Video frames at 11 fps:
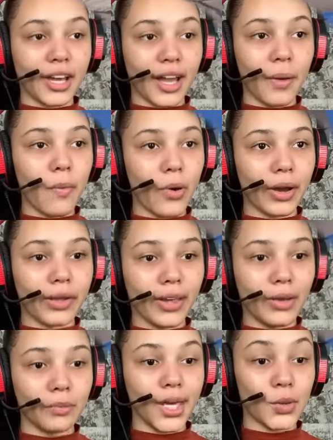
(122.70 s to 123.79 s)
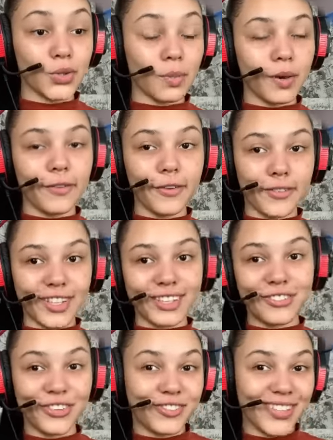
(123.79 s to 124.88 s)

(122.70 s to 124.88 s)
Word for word: acabou aqui e eu sobrevivi, então foi